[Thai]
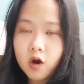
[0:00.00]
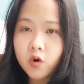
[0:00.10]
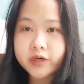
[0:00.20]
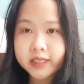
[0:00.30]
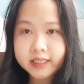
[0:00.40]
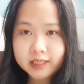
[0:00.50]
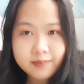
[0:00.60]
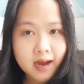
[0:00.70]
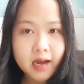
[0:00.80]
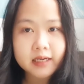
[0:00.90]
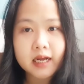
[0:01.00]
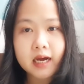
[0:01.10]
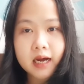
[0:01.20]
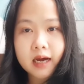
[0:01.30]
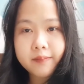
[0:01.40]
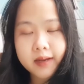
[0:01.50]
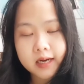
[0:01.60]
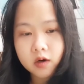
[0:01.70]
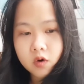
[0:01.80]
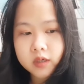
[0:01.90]
น้องคนนี้ที่บ้านนะคะไป
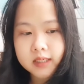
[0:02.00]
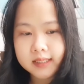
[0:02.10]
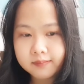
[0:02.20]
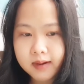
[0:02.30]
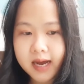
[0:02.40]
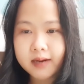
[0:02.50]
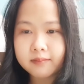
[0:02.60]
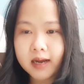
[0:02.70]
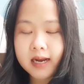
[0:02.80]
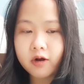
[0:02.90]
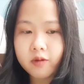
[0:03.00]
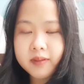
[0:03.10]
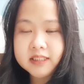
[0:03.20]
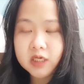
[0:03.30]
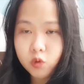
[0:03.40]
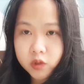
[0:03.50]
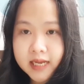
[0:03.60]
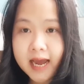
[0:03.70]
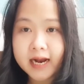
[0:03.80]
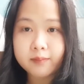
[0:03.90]
หาน้องคนนี้ที่บ้านมาแล้วก็ไปเจอคุณ
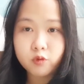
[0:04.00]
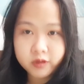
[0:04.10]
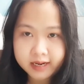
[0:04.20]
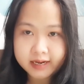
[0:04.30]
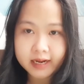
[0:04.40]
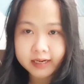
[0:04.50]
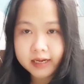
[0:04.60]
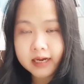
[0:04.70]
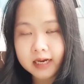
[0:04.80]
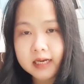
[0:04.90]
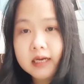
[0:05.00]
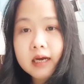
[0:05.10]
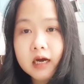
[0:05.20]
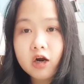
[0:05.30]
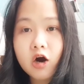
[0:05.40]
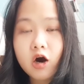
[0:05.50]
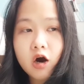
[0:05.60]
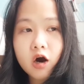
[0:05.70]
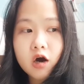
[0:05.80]
ย่ากับคุณอานะคะก็